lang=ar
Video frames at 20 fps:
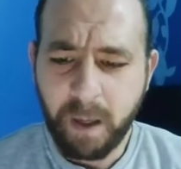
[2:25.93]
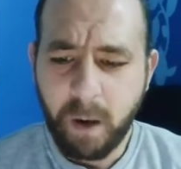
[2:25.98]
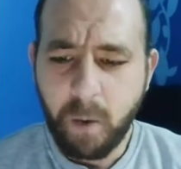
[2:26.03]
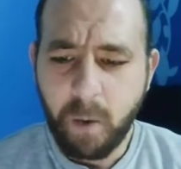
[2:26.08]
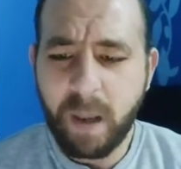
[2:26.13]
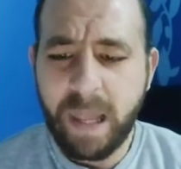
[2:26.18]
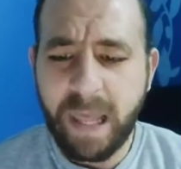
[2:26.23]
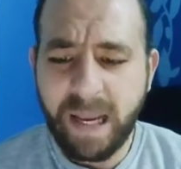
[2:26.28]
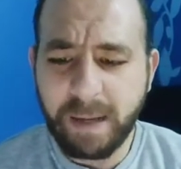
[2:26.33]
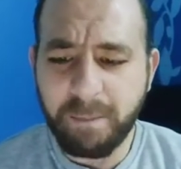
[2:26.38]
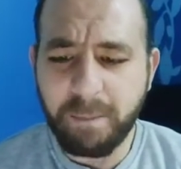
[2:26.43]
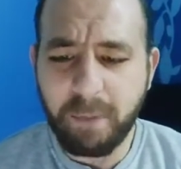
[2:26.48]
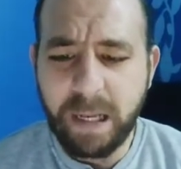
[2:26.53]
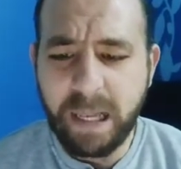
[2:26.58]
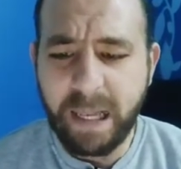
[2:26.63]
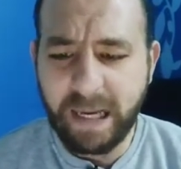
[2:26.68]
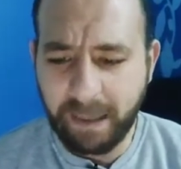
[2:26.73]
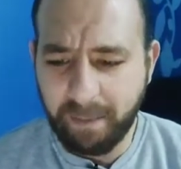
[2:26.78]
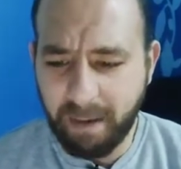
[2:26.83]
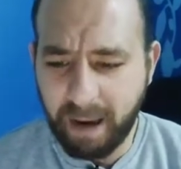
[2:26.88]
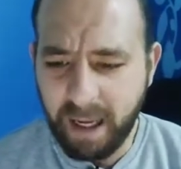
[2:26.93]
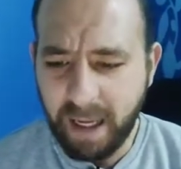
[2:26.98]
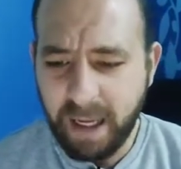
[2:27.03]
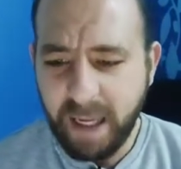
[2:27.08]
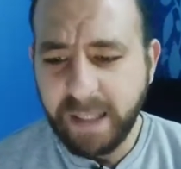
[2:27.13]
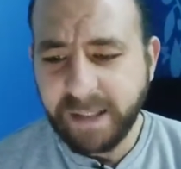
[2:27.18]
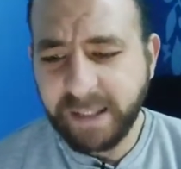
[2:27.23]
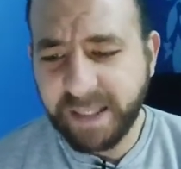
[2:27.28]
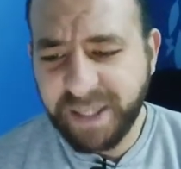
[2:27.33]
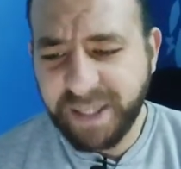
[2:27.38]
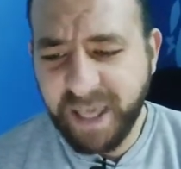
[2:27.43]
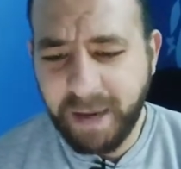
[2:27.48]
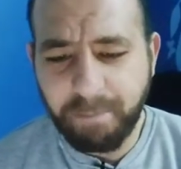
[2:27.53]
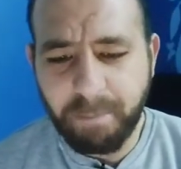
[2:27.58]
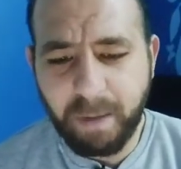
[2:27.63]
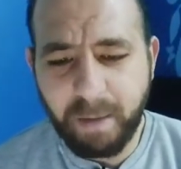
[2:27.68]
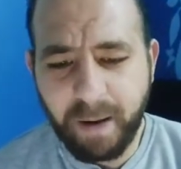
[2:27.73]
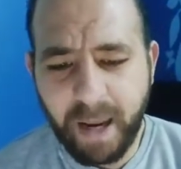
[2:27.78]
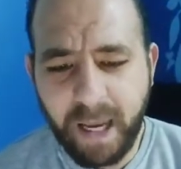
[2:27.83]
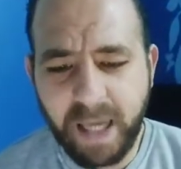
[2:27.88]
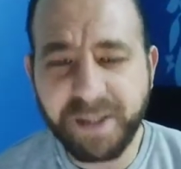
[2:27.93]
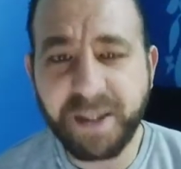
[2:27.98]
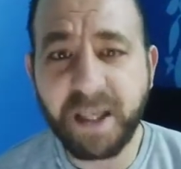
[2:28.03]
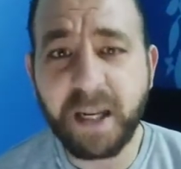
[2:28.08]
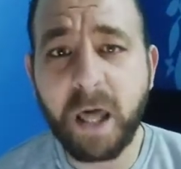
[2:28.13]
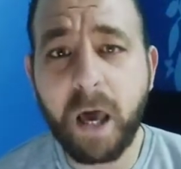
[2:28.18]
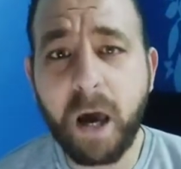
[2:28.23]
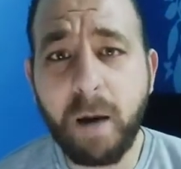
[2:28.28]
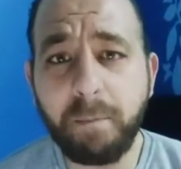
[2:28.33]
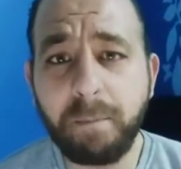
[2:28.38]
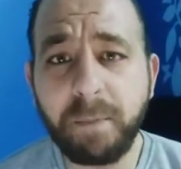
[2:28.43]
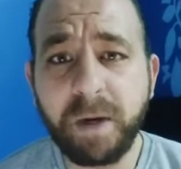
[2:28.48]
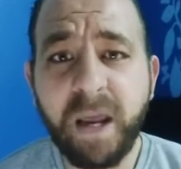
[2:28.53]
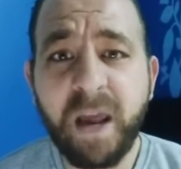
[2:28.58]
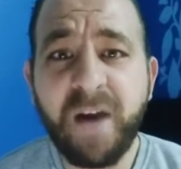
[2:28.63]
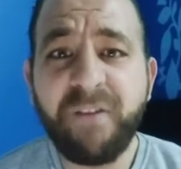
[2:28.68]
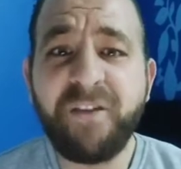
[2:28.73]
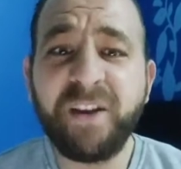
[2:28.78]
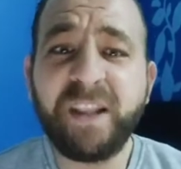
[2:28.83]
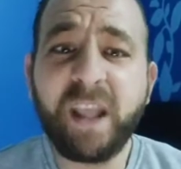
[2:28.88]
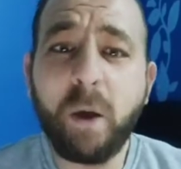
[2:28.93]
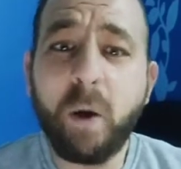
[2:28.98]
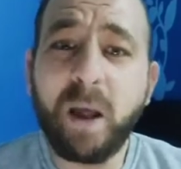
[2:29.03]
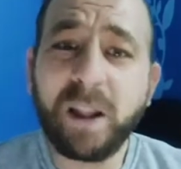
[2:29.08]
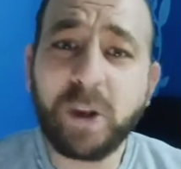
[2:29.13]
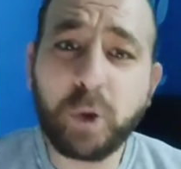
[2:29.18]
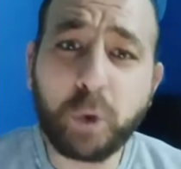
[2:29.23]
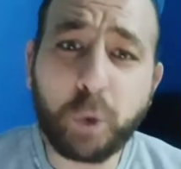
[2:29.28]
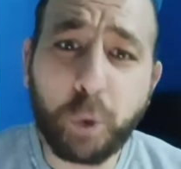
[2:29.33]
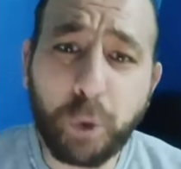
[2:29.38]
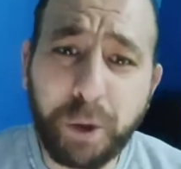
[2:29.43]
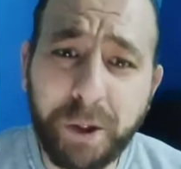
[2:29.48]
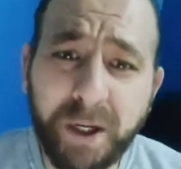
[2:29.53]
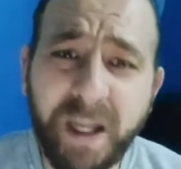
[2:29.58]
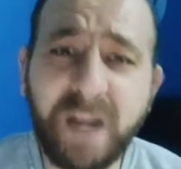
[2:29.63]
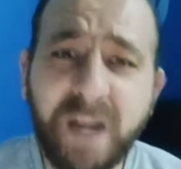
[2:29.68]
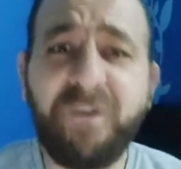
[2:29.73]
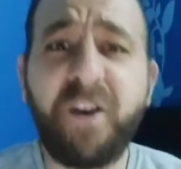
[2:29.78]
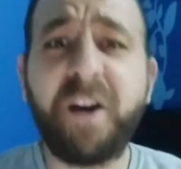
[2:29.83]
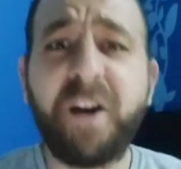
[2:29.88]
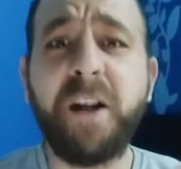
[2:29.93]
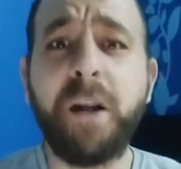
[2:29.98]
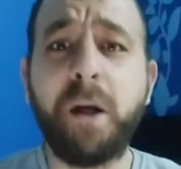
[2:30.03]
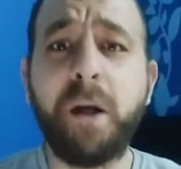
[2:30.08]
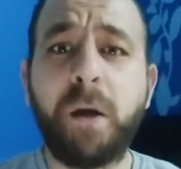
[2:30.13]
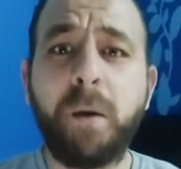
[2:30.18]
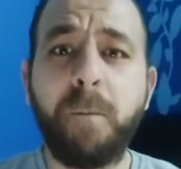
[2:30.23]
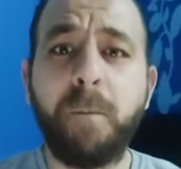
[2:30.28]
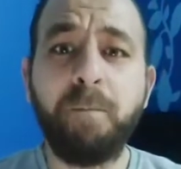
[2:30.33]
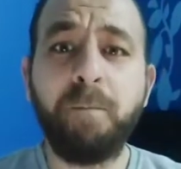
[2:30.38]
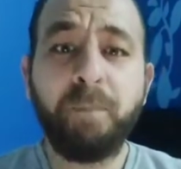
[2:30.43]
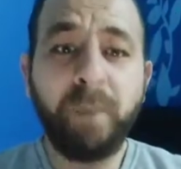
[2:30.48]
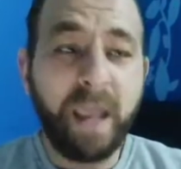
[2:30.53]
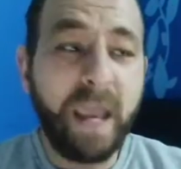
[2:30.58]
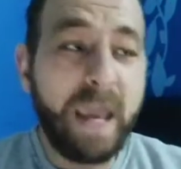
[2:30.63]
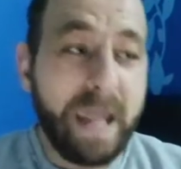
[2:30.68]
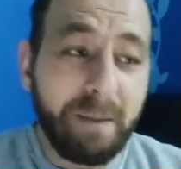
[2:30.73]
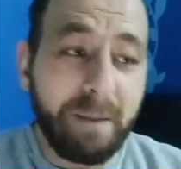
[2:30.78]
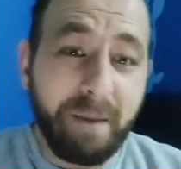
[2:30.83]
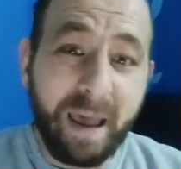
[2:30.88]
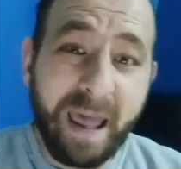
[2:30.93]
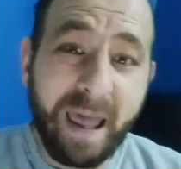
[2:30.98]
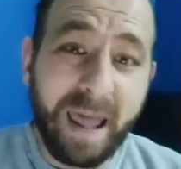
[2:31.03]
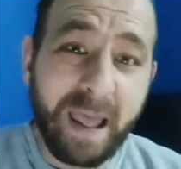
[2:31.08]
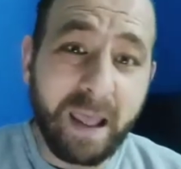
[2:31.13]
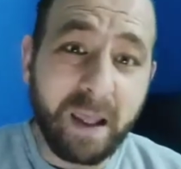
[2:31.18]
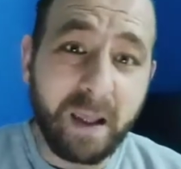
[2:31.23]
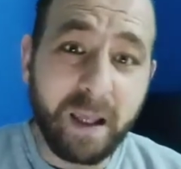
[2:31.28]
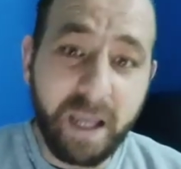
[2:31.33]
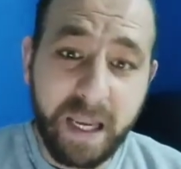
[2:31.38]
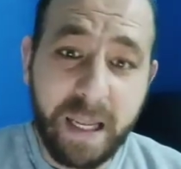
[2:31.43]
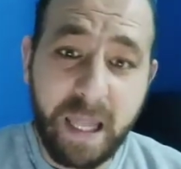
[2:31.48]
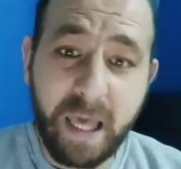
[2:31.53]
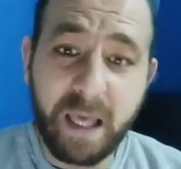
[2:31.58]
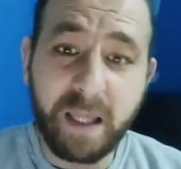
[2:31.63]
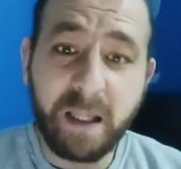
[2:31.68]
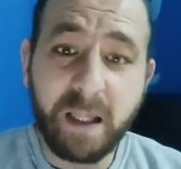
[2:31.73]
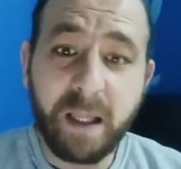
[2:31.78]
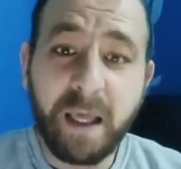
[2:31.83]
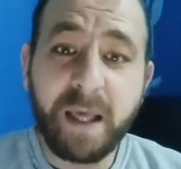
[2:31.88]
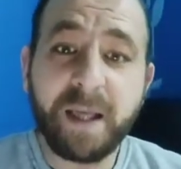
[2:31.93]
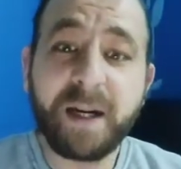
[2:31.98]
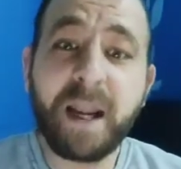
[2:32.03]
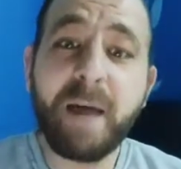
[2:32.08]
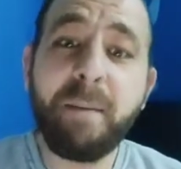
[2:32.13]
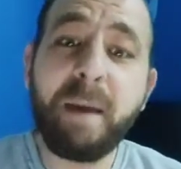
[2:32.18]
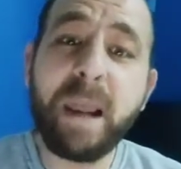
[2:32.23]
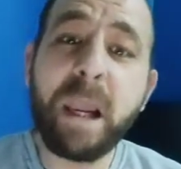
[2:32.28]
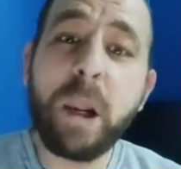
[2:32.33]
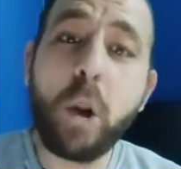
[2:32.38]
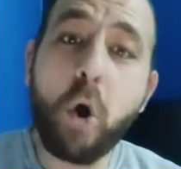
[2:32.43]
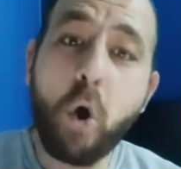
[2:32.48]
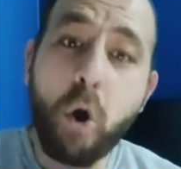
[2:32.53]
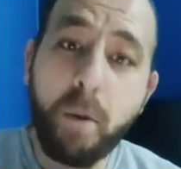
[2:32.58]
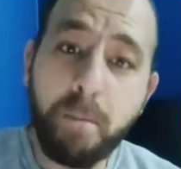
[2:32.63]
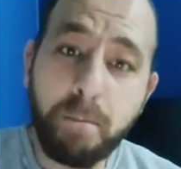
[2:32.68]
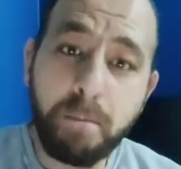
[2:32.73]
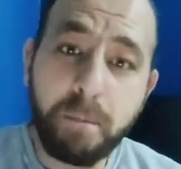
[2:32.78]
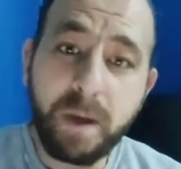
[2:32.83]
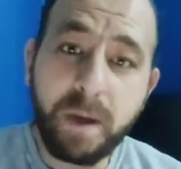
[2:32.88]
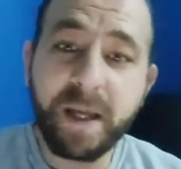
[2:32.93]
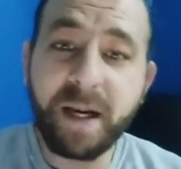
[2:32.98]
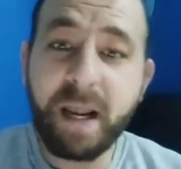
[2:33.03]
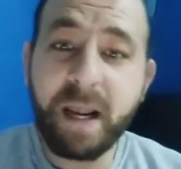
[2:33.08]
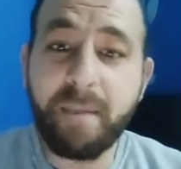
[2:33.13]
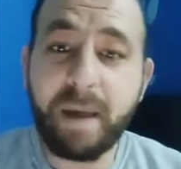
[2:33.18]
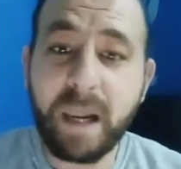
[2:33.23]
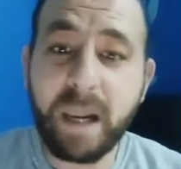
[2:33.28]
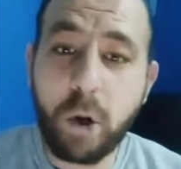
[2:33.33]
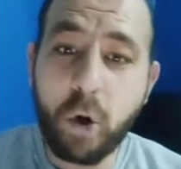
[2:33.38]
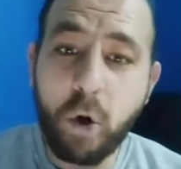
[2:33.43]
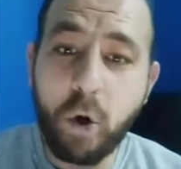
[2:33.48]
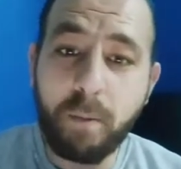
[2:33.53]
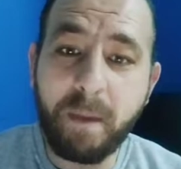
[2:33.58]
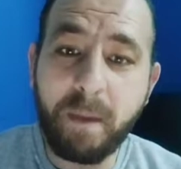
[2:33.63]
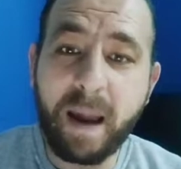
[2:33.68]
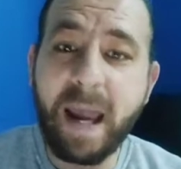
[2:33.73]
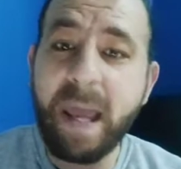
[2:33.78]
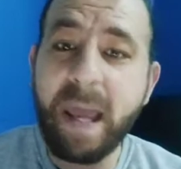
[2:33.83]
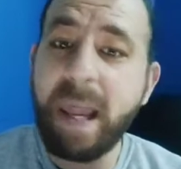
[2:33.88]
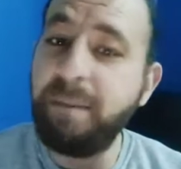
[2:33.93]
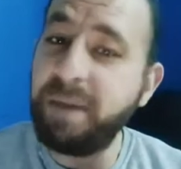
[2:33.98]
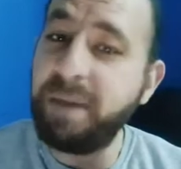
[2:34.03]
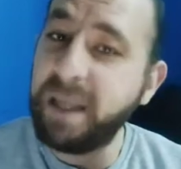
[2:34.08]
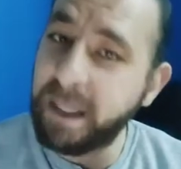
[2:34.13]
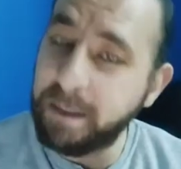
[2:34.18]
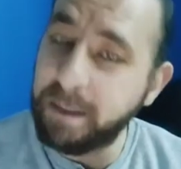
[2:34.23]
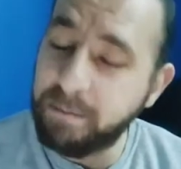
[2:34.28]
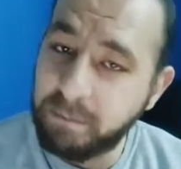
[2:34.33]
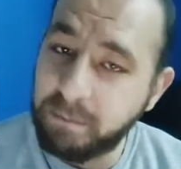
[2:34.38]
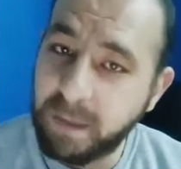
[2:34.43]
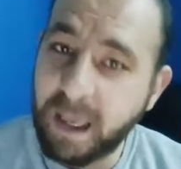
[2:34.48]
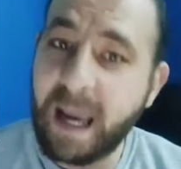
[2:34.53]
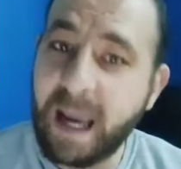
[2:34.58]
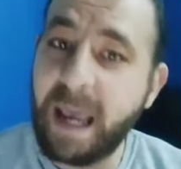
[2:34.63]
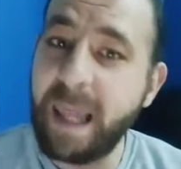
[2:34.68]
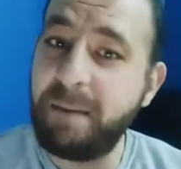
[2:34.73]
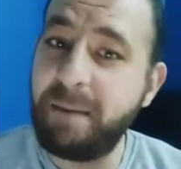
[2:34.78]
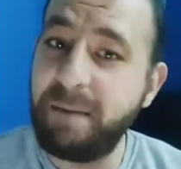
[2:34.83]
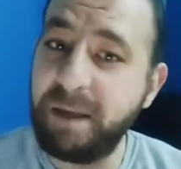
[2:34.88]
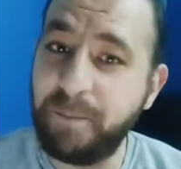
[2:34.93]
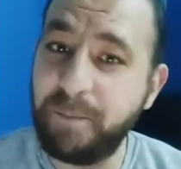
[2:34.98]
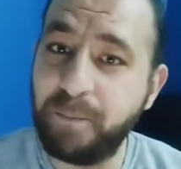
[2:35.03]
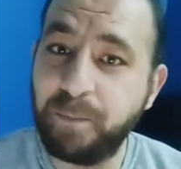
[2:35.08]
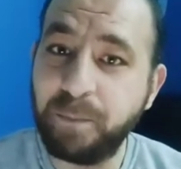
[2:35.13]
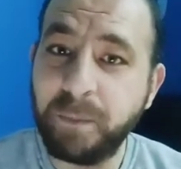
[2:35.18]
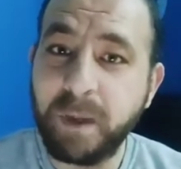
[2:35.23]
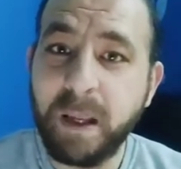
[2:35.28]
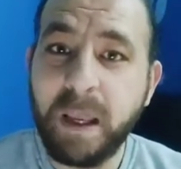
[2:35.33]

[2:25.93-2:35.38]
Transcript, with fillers: ولكن بيقول لك ايه بقى تسبب هذا الامر في توتر الفريق هنا بقى هنا رمى اللوم رمى اللوم على مين على مين